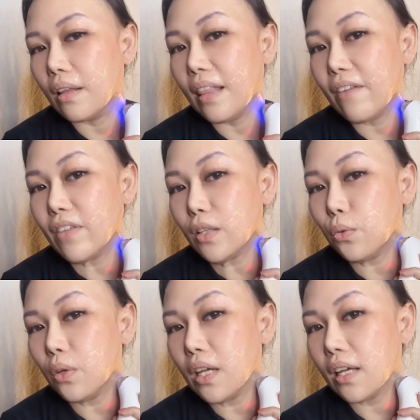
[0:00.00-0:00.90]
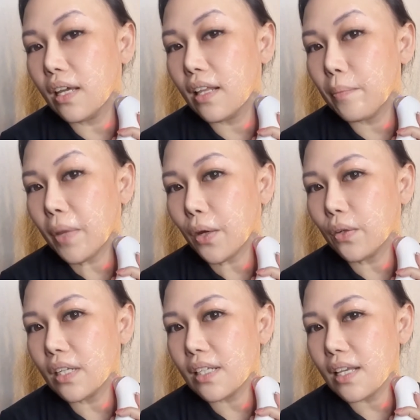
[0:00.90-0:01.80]
Level 2 lang yan, ha, ah,
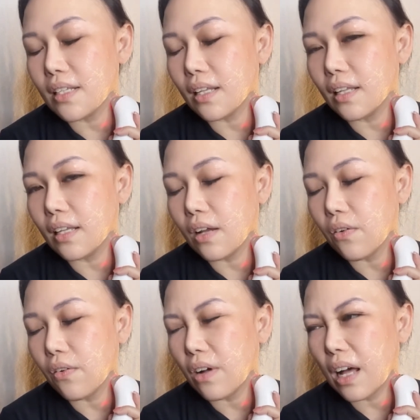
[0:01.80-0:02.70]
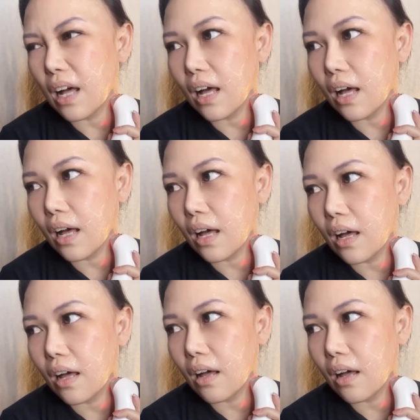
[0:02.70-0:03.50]
pero nasasaktan ako. Ah.